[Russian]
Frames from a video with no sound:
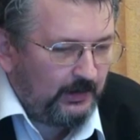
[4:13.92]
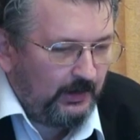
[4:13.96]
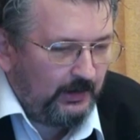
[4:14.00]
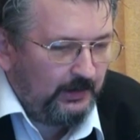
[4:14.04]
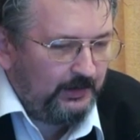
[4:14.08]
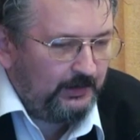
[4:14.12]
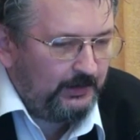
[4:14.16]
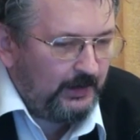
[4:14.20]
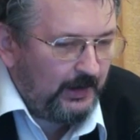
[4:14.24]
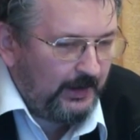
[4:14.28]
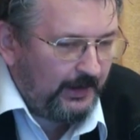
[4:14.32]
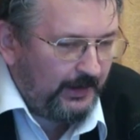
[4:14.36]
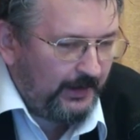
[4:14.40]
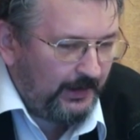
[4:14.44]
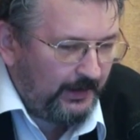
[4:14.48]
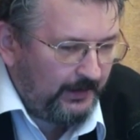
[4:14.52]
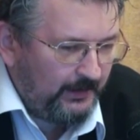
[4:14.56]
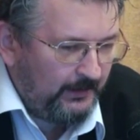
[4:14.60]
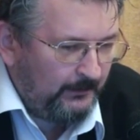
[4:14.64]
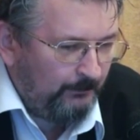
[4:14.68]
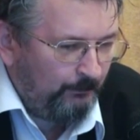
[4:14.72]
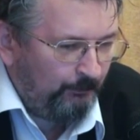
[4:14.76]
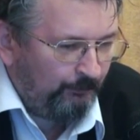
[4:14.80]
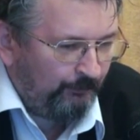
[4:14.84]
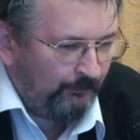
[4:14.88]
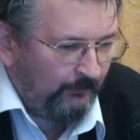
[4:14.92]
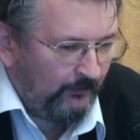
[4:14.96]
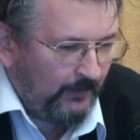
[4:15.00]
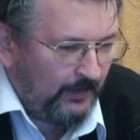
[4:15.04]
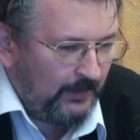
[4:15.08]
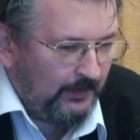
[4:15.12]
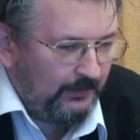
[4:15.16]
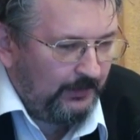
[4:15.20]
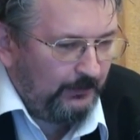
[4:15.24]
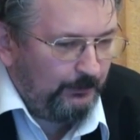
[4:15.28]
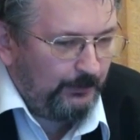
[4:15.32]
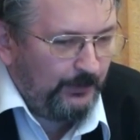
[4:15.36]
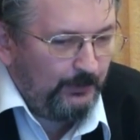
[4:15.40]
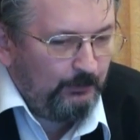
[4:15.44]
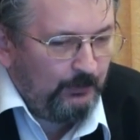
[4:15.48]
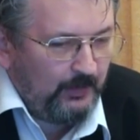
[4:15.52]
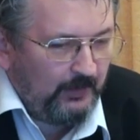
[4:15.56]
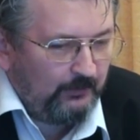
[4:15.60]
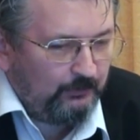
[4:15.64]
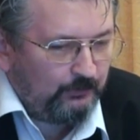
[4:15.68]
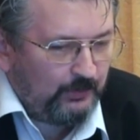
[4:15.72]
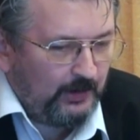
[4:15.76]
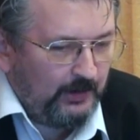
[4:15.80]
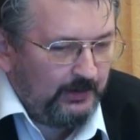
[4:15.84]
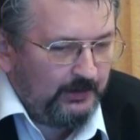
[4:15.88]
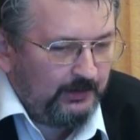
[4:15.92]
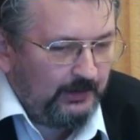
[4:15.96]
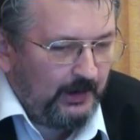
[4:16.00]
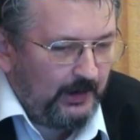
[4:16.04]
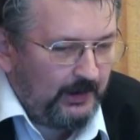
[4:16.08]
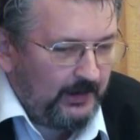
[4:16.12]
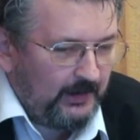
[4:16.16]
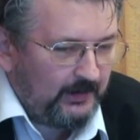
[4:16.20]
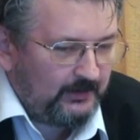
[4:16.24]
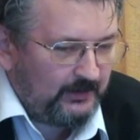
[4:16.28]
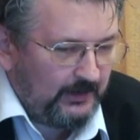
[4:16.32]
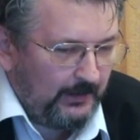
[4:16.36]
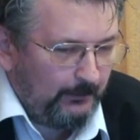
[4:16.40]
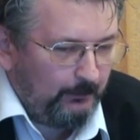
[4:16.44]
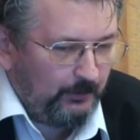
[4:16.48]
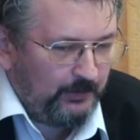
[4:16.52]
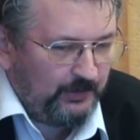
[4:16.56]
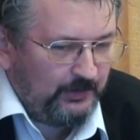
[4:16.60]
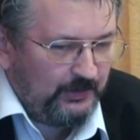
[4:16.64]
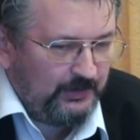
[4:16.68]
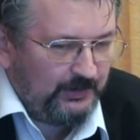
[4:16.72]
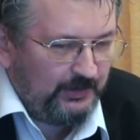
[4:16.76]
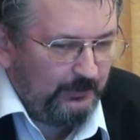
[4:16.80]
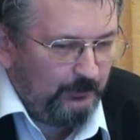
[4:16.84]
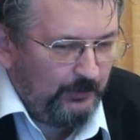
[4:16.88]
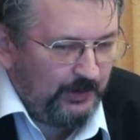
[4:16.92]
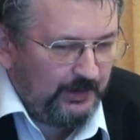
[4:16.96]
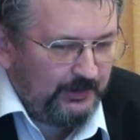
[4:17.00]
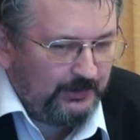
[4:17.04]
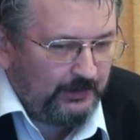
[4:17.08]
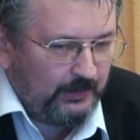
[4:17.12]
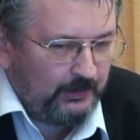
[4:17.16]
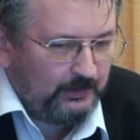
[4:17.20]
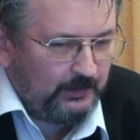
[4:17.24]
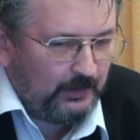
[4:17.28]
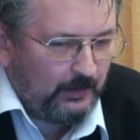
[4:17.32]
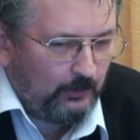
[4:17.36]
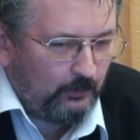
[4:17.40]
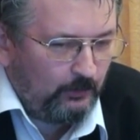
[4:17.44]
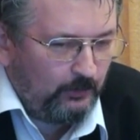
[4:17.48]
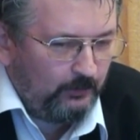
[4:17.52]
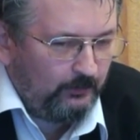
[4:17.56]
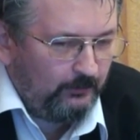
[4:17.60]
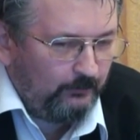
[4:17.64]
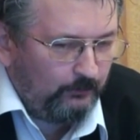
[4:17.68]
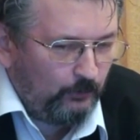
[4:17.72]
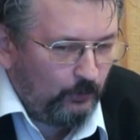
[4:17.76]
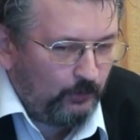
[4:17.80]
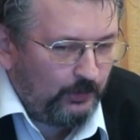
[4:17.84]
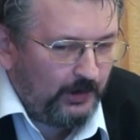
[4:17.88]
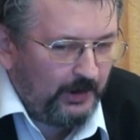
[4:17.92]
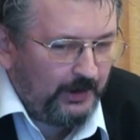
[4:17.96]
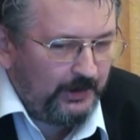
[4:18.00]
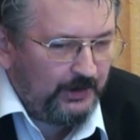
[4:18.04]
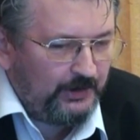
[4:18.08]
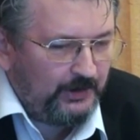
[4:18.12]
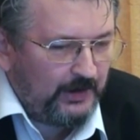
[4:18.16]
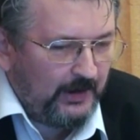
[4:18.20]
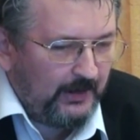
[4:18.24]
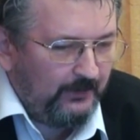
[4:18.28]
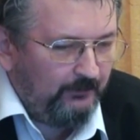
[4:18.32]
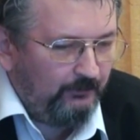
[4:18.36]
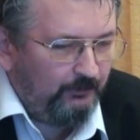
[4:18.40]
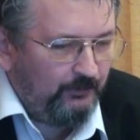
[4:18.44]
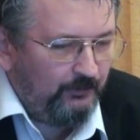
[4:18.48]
календарей – Например, в календарях западносемитских народов, угоритян,